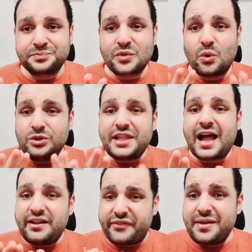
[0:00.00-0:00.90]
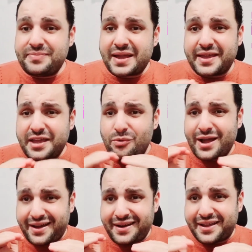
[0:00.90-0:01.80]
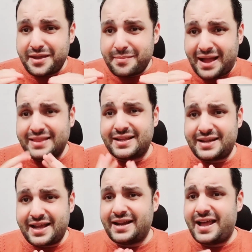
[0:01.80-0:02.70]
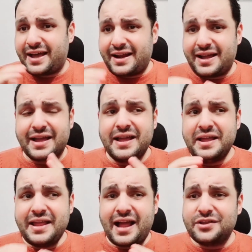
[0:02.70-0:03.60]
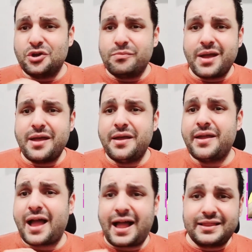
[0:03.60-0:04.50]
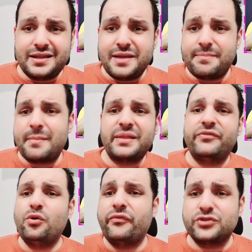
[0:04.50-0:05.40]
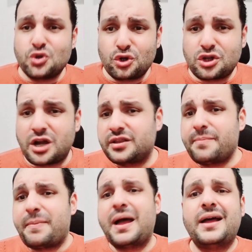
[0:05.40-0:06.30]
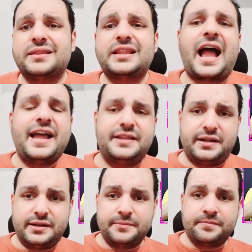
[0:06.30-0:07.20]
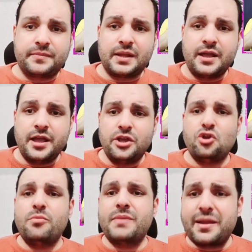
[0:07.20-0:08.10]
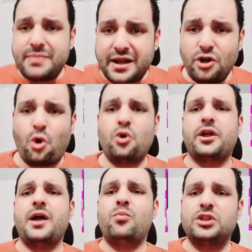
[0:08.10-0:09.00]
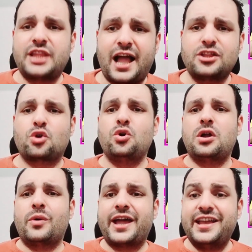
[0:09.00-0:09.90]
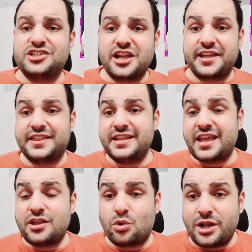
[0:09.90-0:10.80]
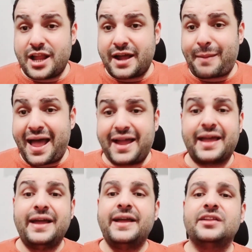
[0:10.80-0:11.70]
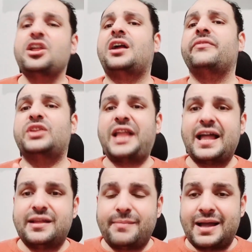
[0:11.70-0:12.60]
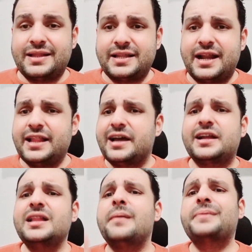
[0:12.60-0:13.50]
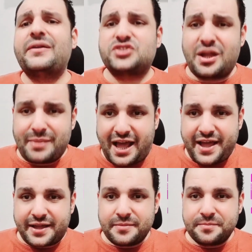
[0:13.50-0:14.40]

وانت عارف قيمتك ايه واخرك ايه مع النادي الاهلي اخرك يعني يوم ما يعني يبقى منفوخ في صورتك تبقى تتعادل يوم ما اجيب لك الحكام واتحاد الكره وجيش لك الدنيا دي كلها معاك تعرف تتعادل مع النادي الاهلي غير كده ما بتعرفش تعمل حاجه